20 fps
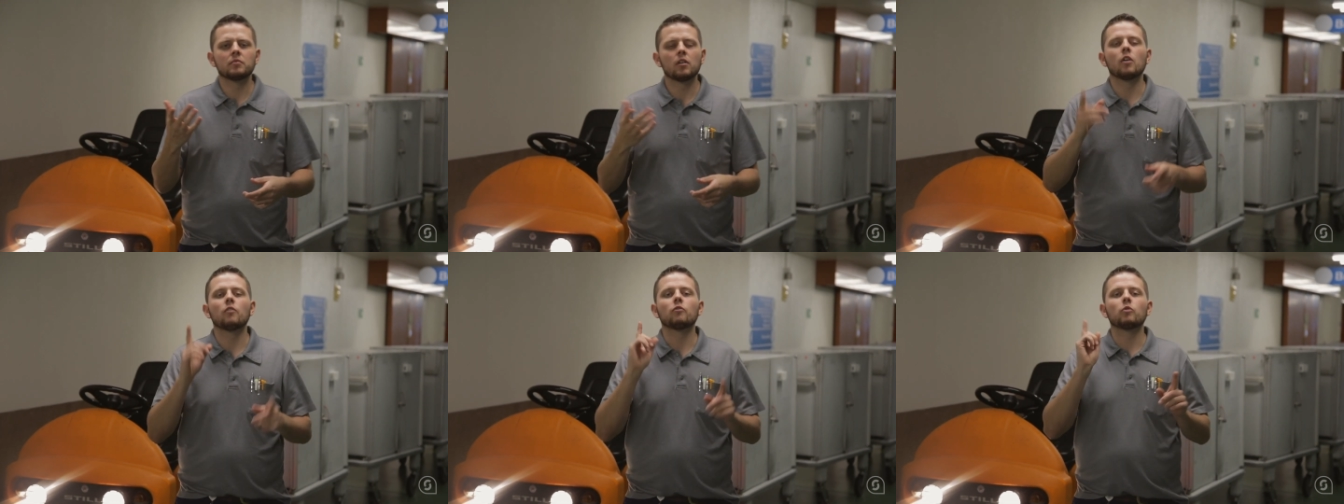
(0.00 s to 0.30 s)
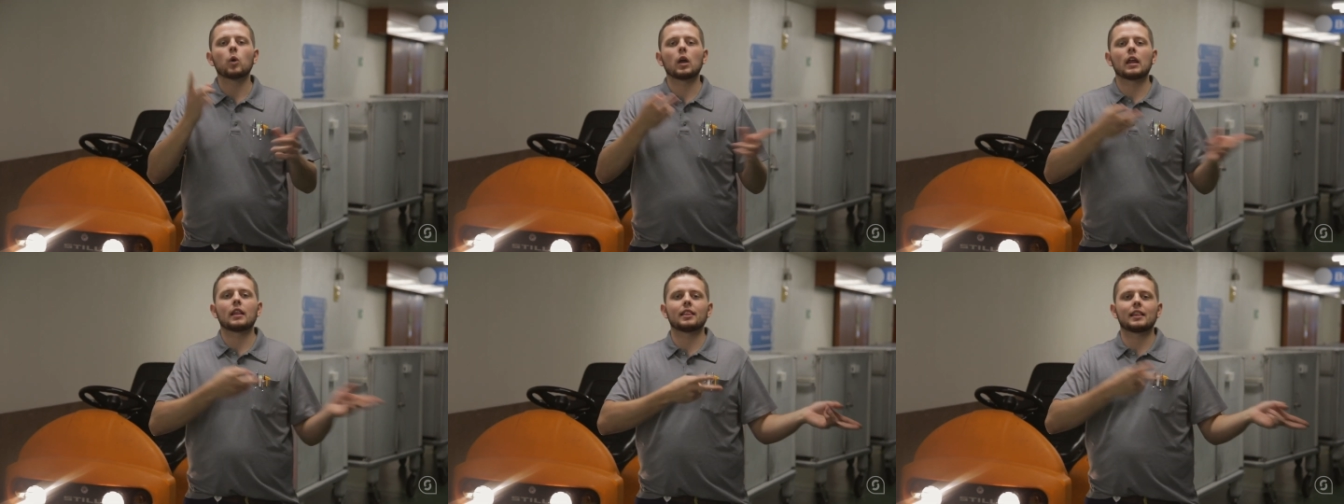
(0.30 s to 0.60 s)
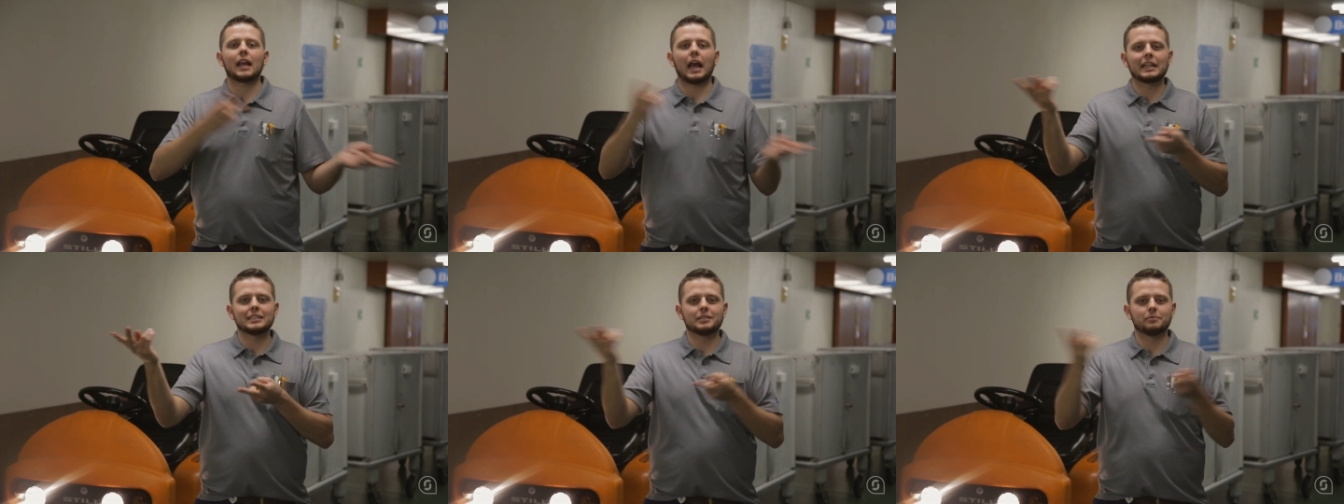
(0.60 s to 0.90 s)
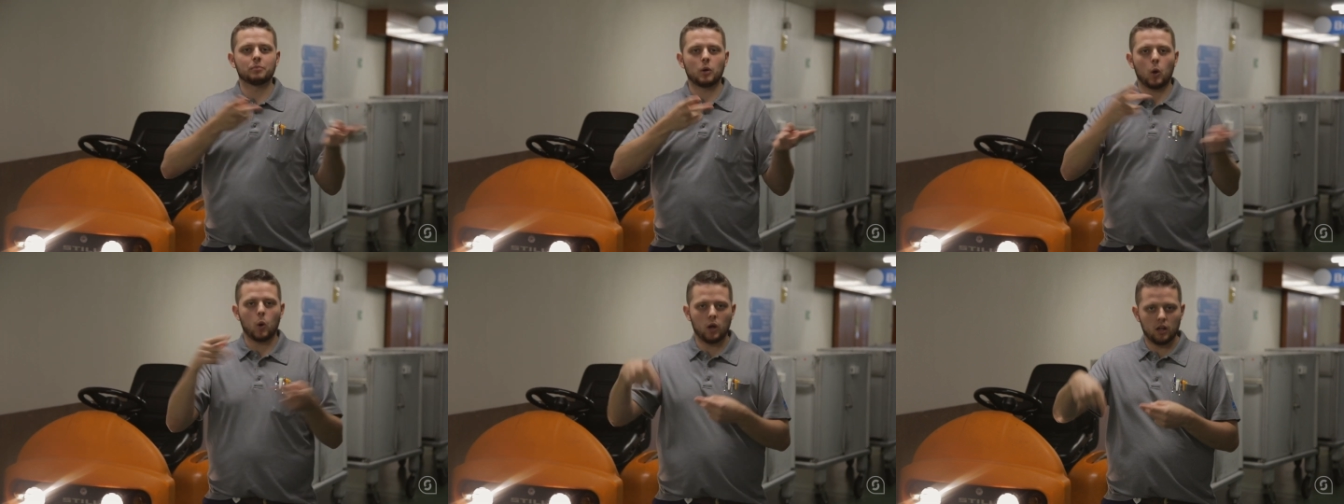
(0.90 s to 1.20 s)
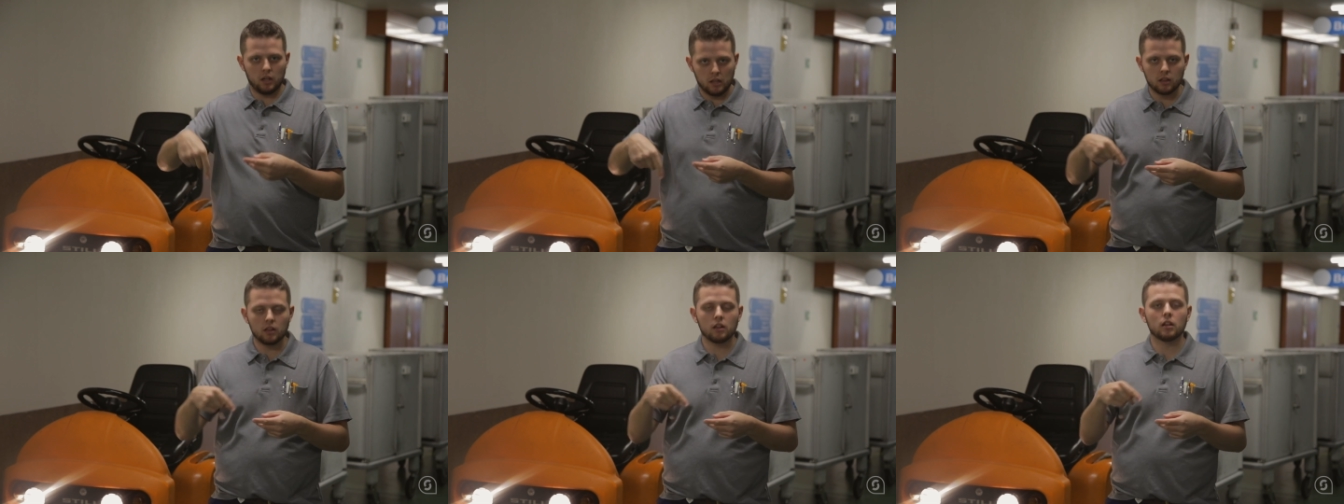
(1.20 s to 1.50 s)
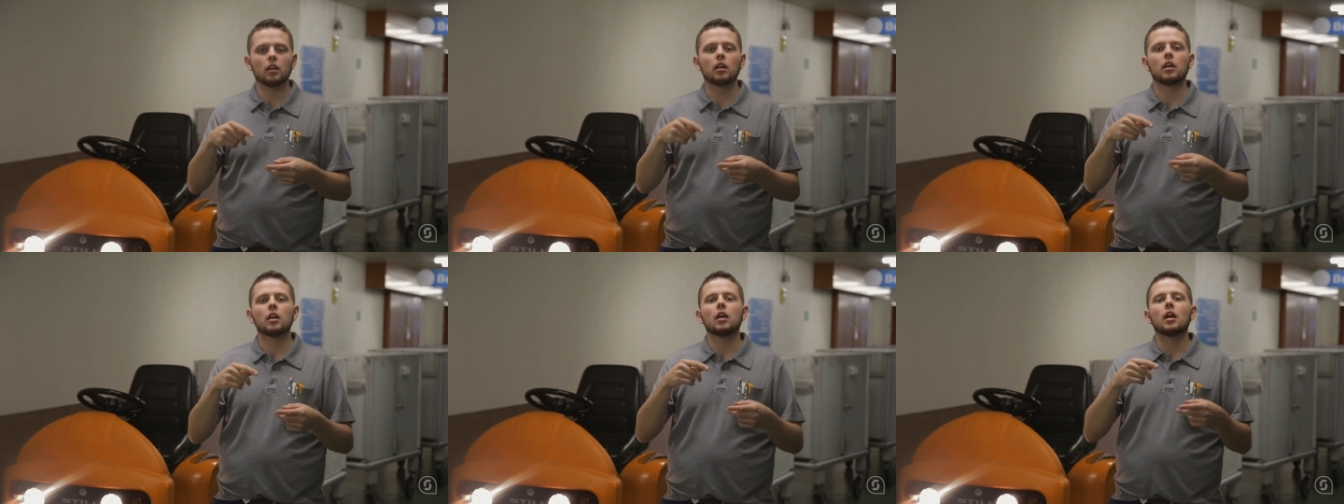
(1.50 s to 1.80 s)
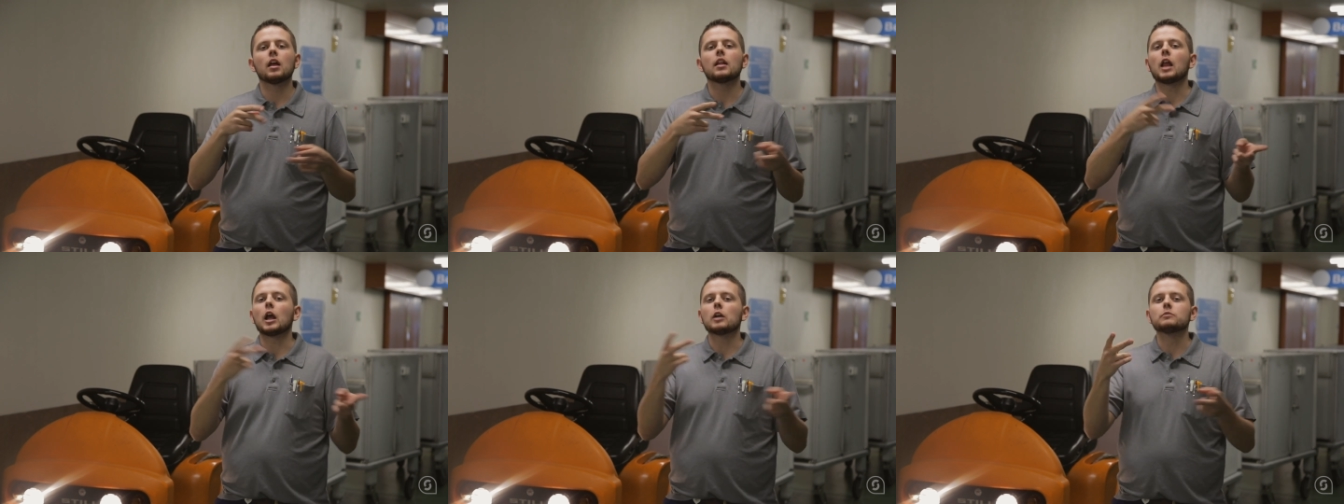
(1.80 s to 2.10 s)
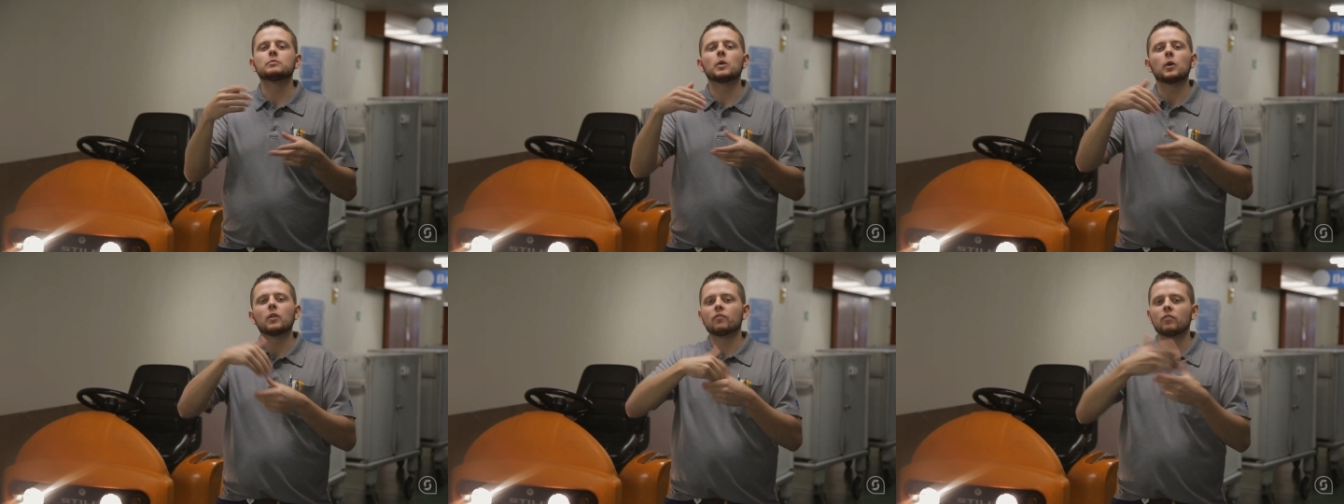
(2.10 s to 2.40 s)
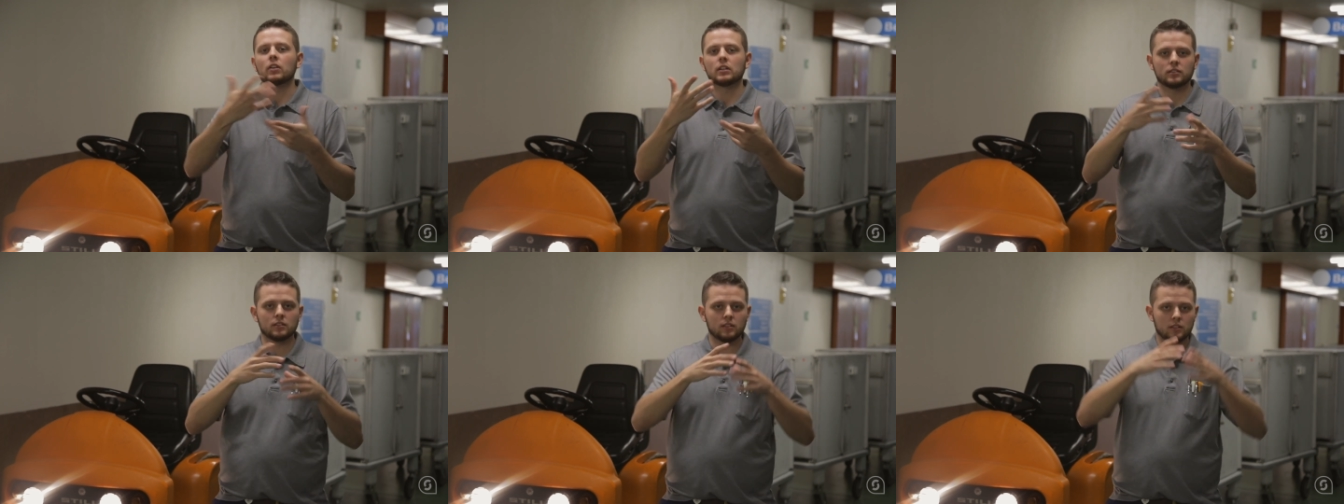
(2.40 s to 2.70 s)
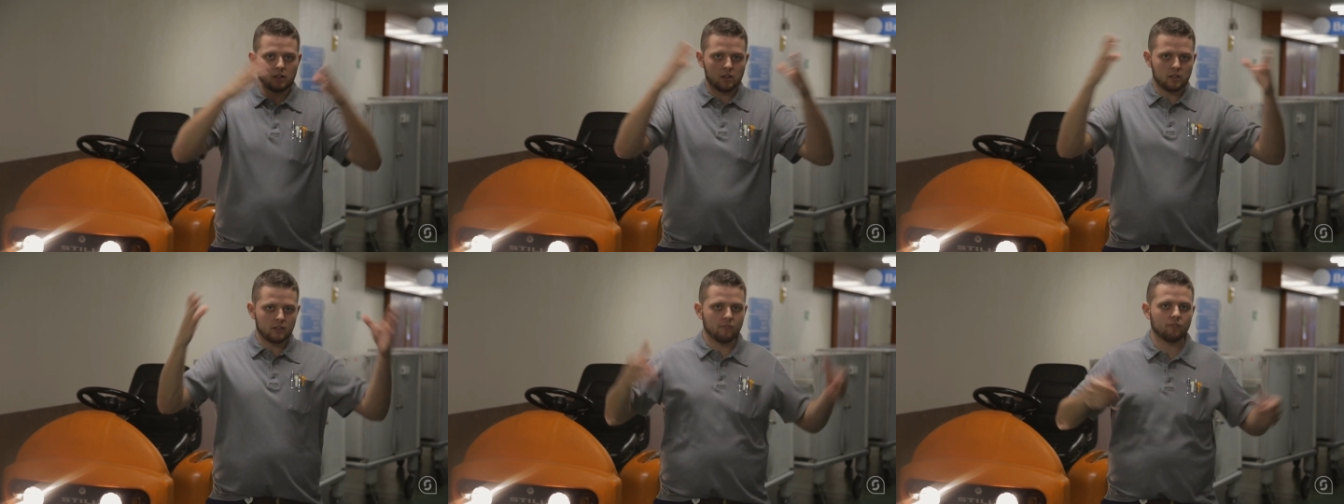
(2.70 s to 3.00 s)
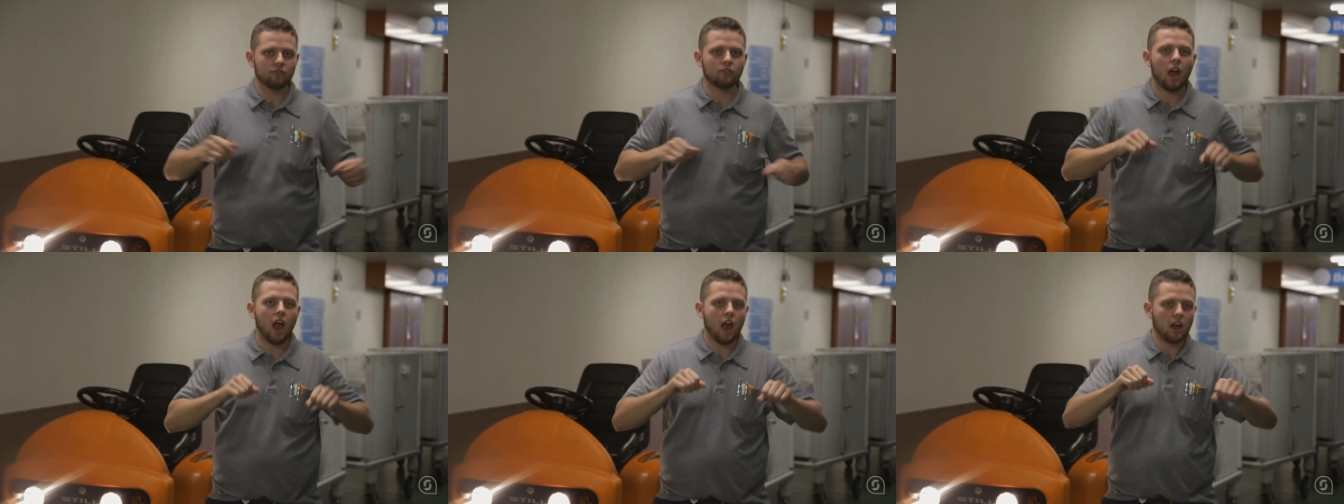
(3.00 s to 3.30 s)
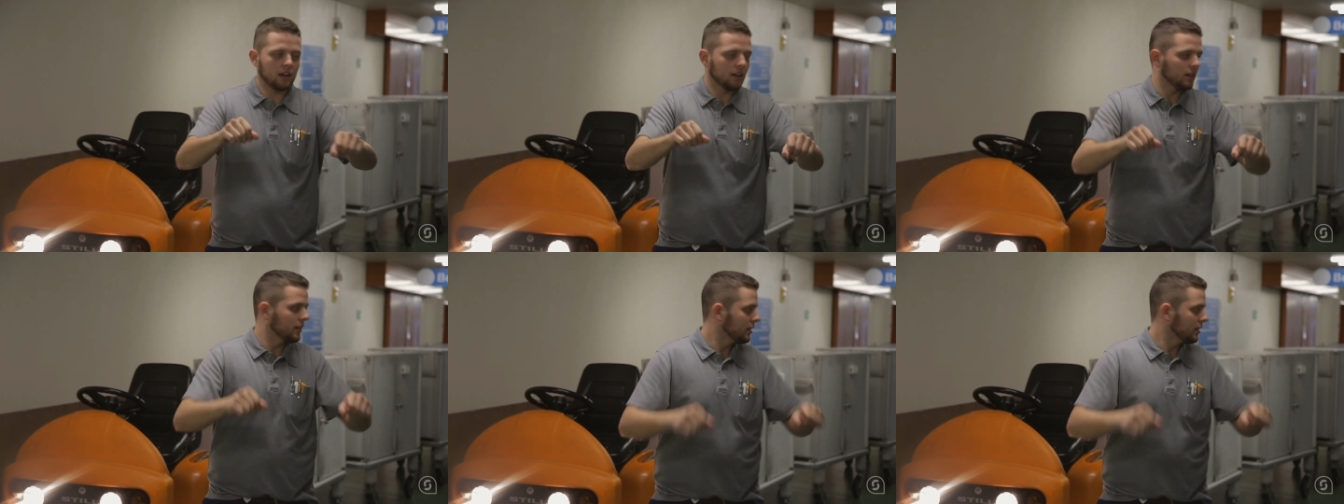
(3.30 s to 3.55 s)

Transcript: Mit dem Kleintransporter transportiere ich die Wegen hier hinten.